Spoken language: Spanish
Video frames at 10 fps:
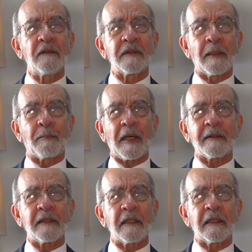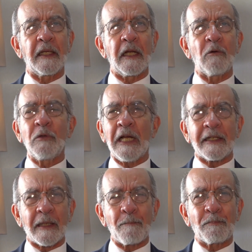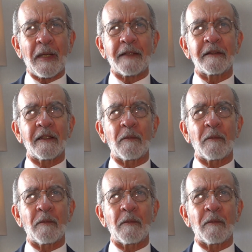de parte de una gran parte